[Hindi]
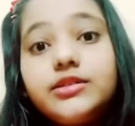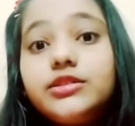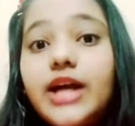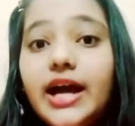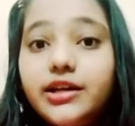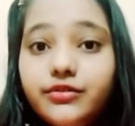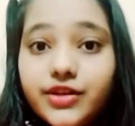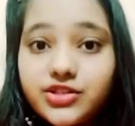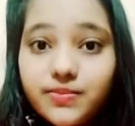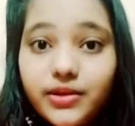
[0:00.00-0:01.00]
टैलेंट
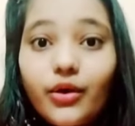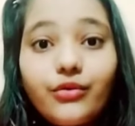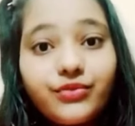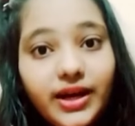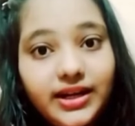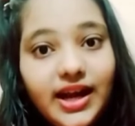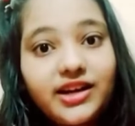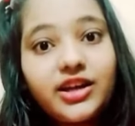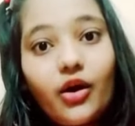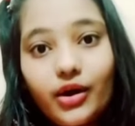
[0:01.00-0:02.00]
फेस्टिवल ऑफ इंडिया
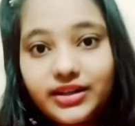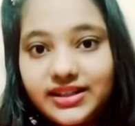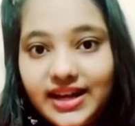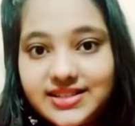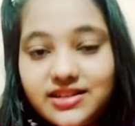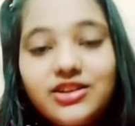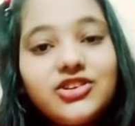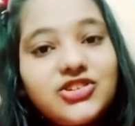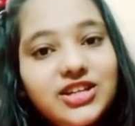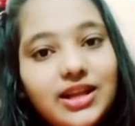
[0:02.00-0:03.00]
के ऑर्गेनाइजर
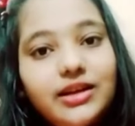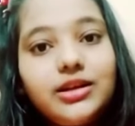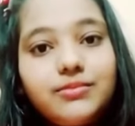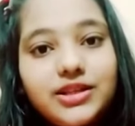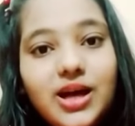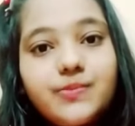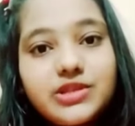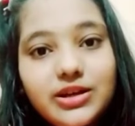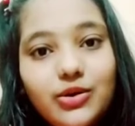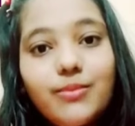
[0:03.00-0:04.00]
श्री नरेंद्र प्रताप
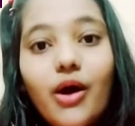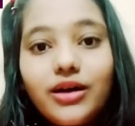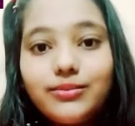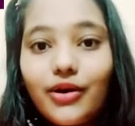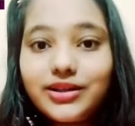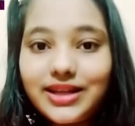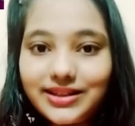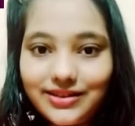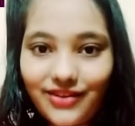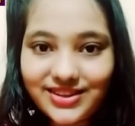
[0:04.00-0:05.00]
सिंह को बहुत बहुत
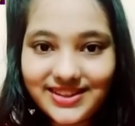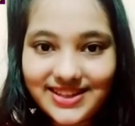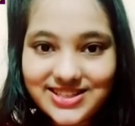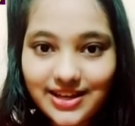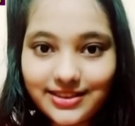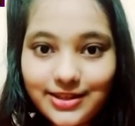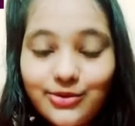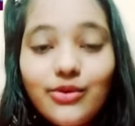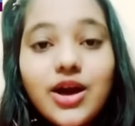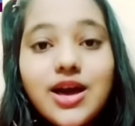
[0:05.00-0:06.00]
धन्यवाद देना चाहती
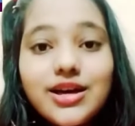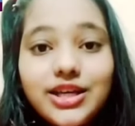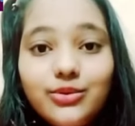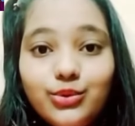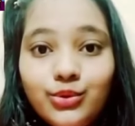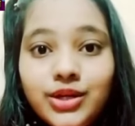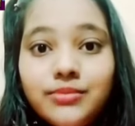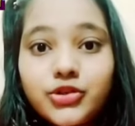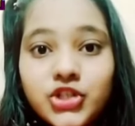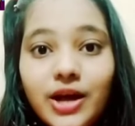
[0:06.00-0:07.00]
हूँ कि उन्होंने
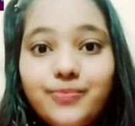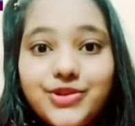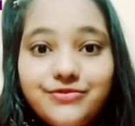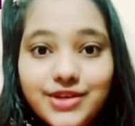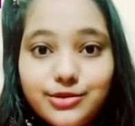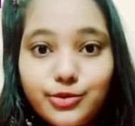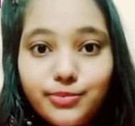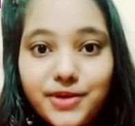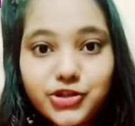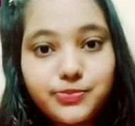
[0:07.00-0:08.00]
मुझे अपने फेसबुक
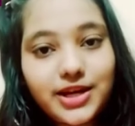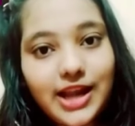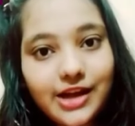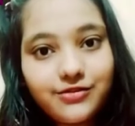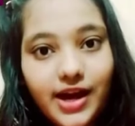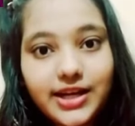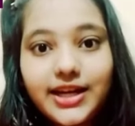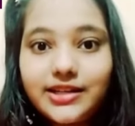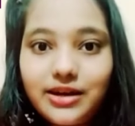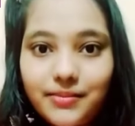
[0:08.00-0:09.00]
पेज पर लाइव आने
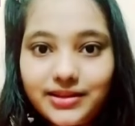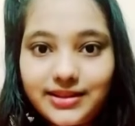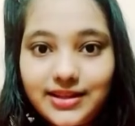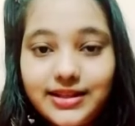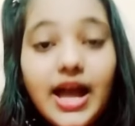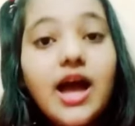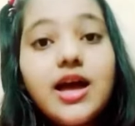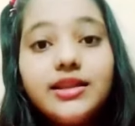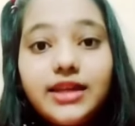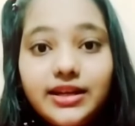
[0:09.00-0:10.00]
का निमंत्रण
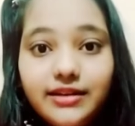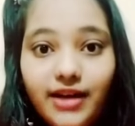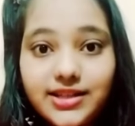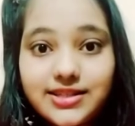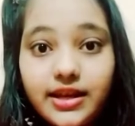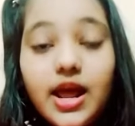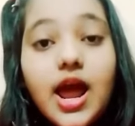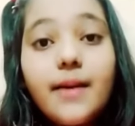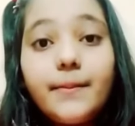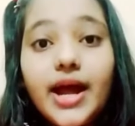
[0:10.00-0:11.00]
दिया
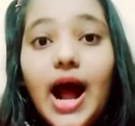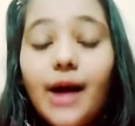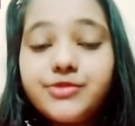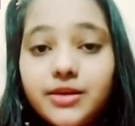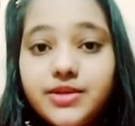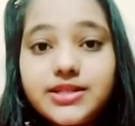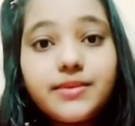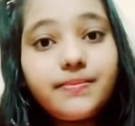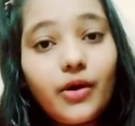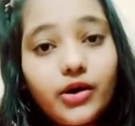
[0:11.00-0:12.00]
धन्यवाद मैं आप सभी
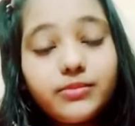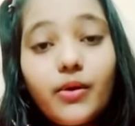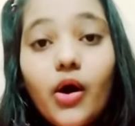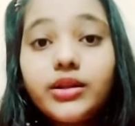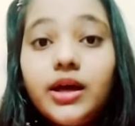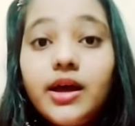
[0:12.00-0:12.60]
से बहुत बहुत